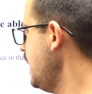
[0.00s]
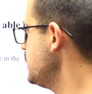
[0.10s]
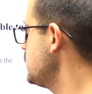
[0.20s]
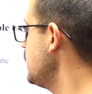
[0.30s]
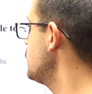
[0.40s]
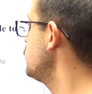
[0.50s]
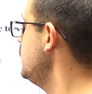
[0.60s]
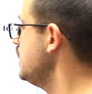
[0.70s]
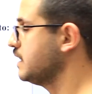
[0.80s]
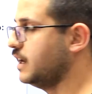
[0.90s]
هاي الشغلات
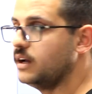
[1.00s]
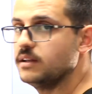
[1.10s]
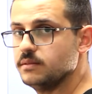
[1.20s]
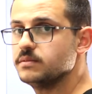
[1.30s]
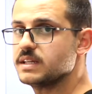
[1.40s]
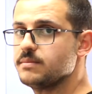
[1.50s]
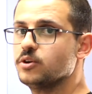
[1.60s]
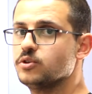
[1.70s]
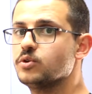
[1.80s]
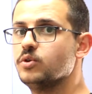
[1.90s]
كلها زي ما
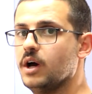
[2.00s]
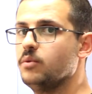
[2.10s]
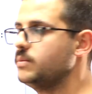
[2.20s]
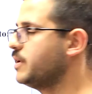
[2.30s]
قلت لكم لاول